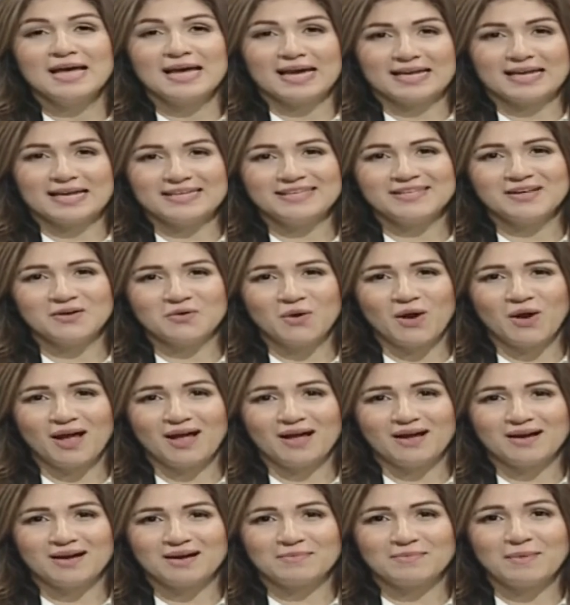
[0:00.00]
خليني
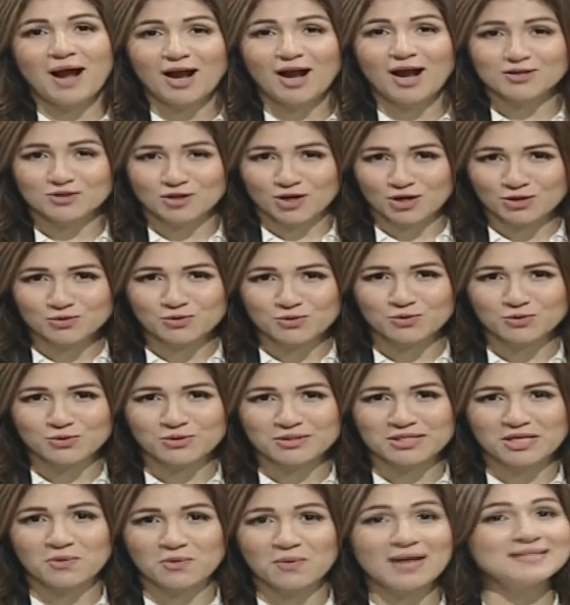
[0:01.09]
اروح مع حضراتكم
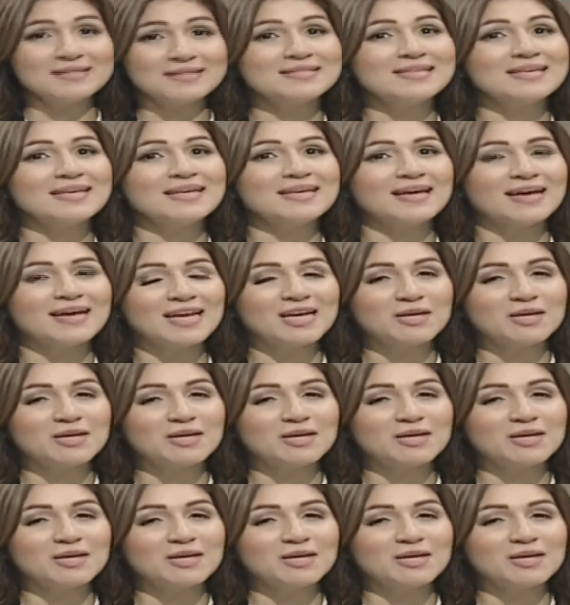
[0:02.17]
دلوقتي